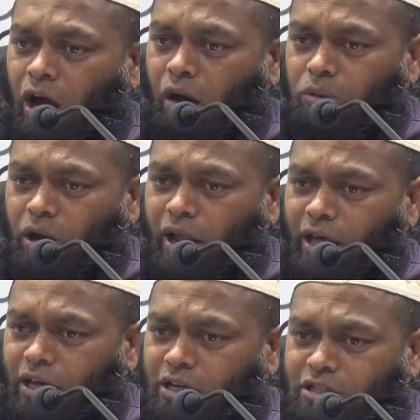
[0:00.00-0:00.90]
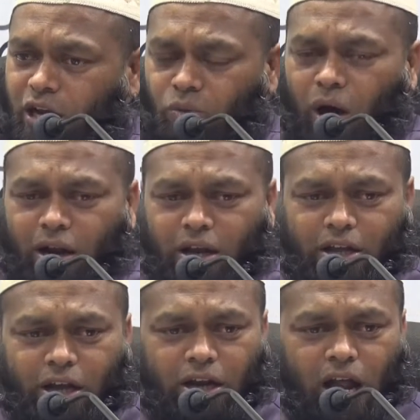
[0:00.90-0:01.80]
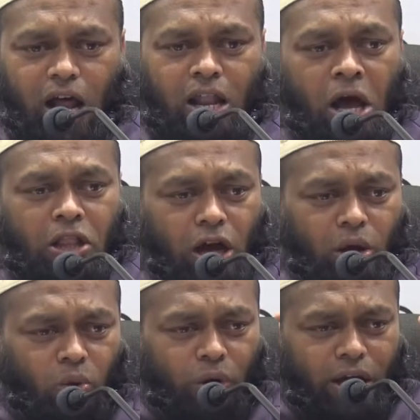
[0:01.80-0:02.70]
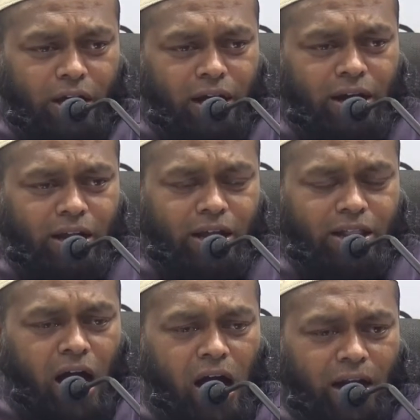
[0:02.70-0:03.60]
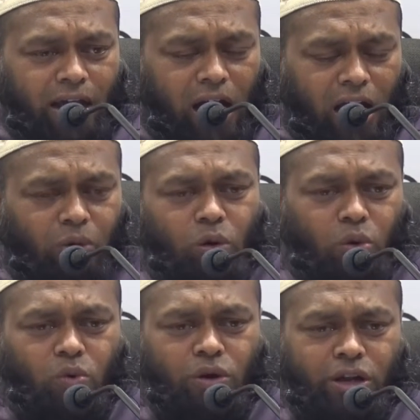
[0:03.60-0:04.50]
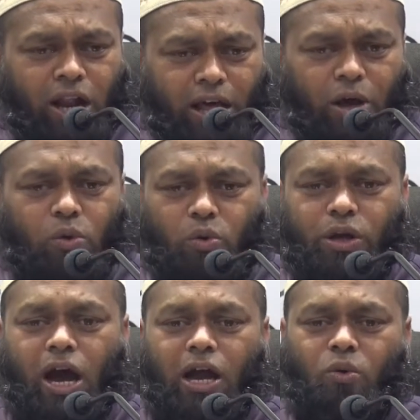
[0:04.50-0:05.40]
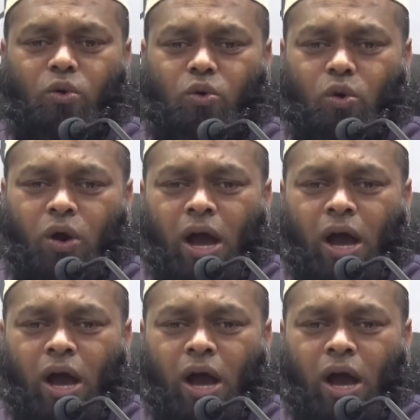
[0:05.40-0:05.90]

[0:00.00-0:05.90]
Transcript: கபுரறைக்கு செல்வார்கள் செய்கிறார்கள் என்றால் தங்களுடைய கண்ணீர் தாடி அளவுக்கு நனையக்கூடிய அளவுக்கு